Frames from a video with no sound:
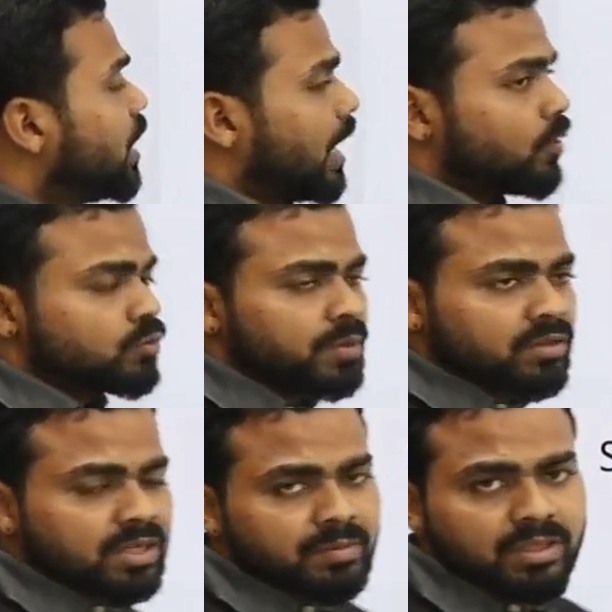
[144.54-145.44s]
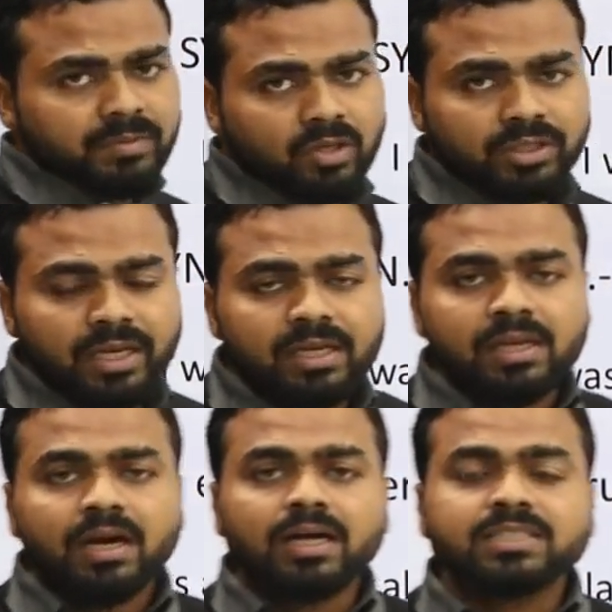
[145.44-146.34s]
आउटबर्स्ट का मतलब क्या होता
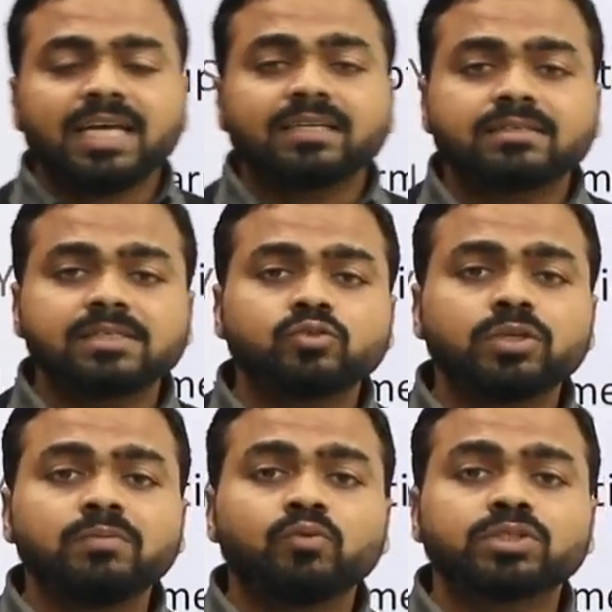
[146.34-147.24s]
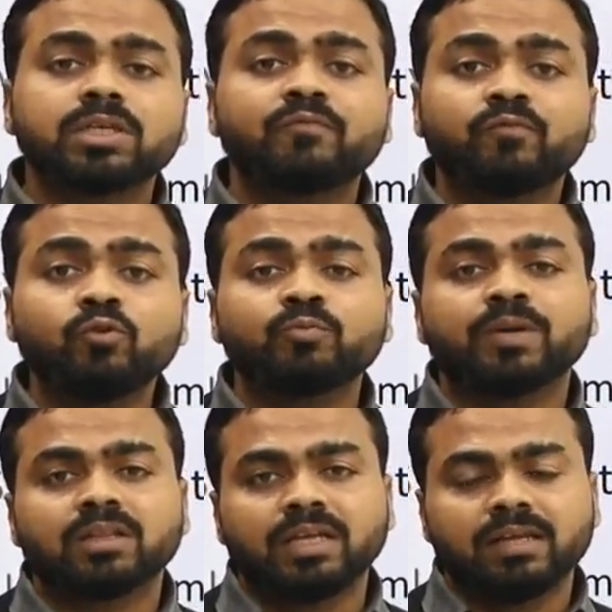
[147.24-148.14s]
है अचानक से जो इमोशन फूट
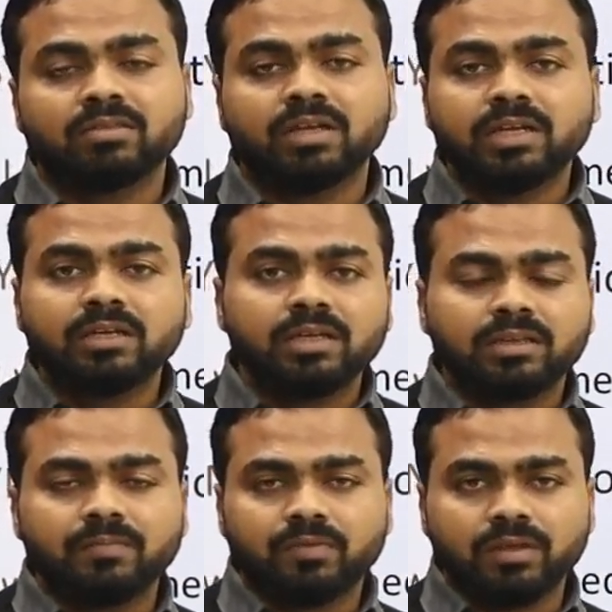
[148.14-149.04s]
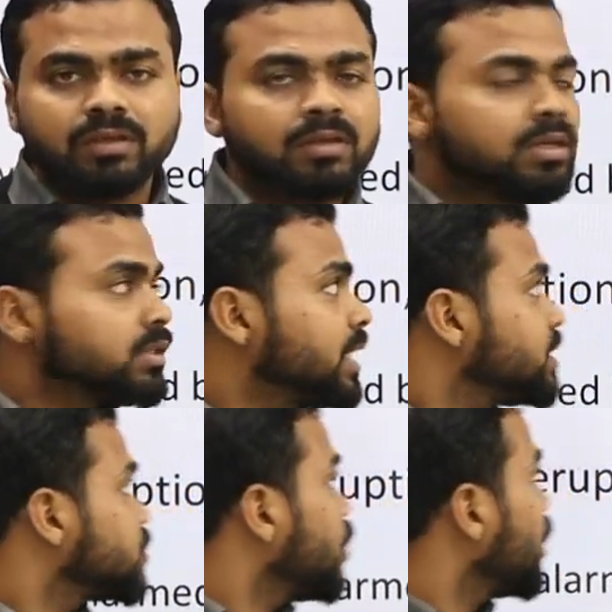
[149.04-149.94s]
पड़ता है सडन एकदम से दैट
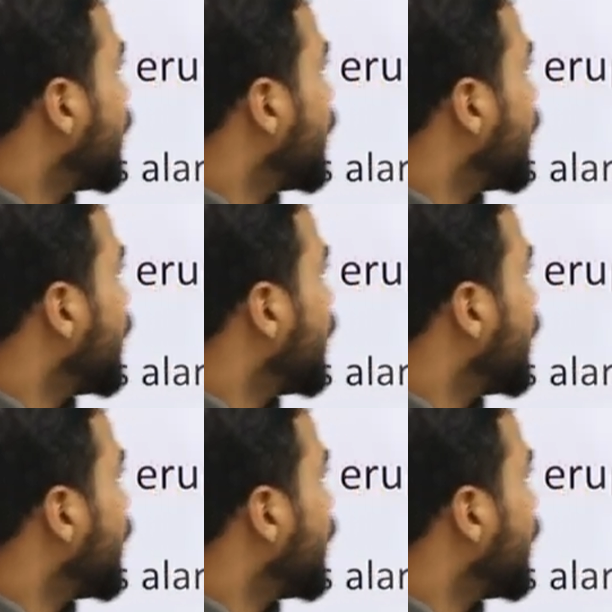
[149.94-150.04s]
इज कॉल्ड